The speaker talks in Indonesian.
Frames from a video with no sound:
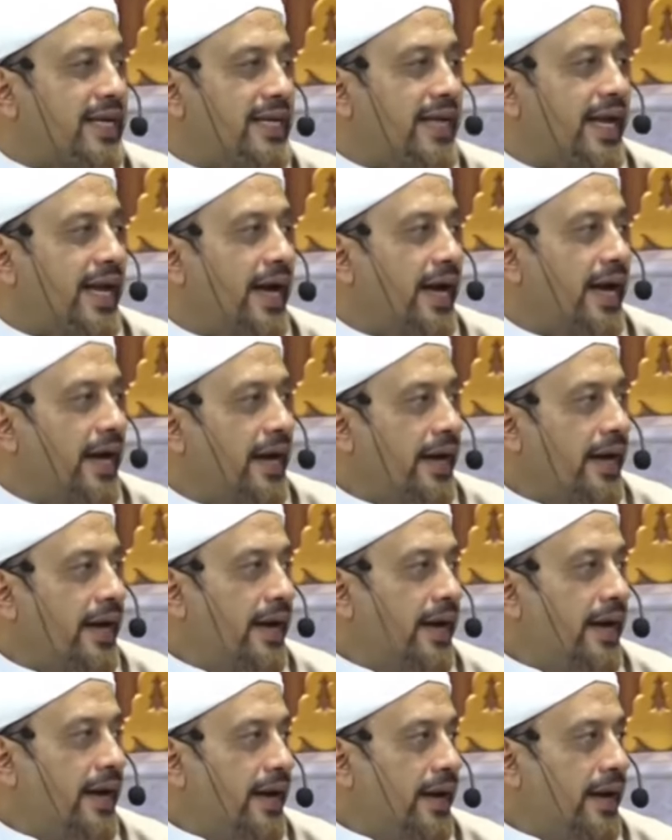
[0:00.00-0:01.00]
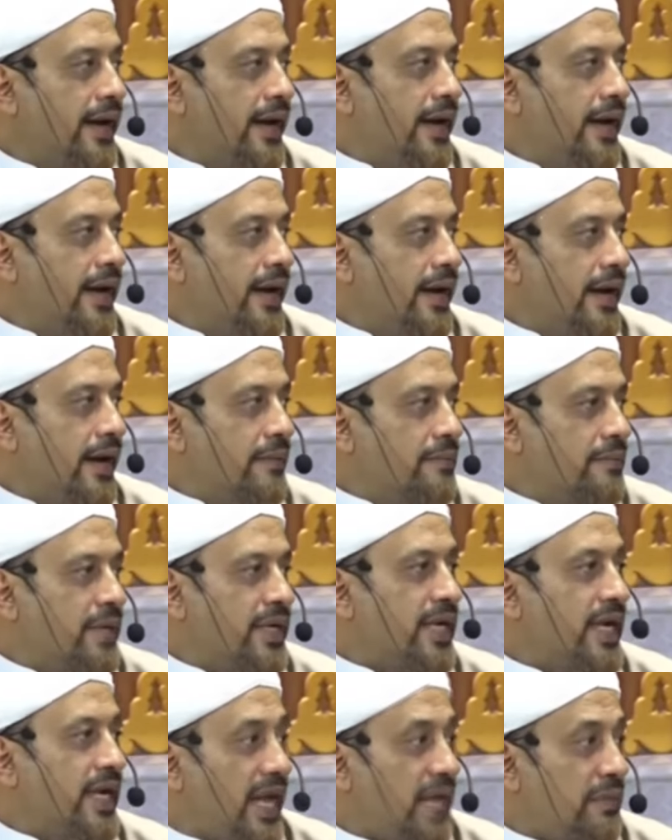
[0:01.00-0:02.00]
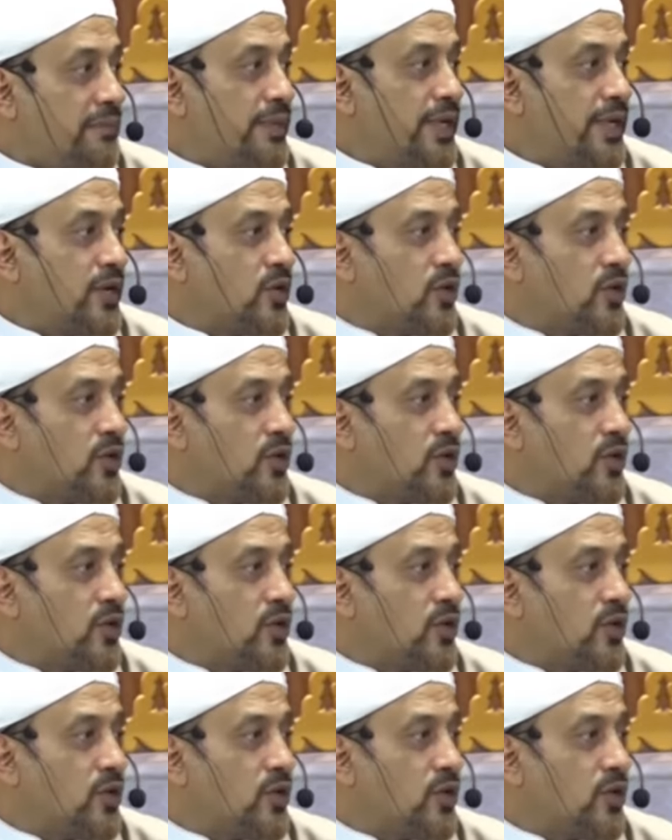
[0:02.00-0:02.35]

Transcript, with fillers: hadiah Padahal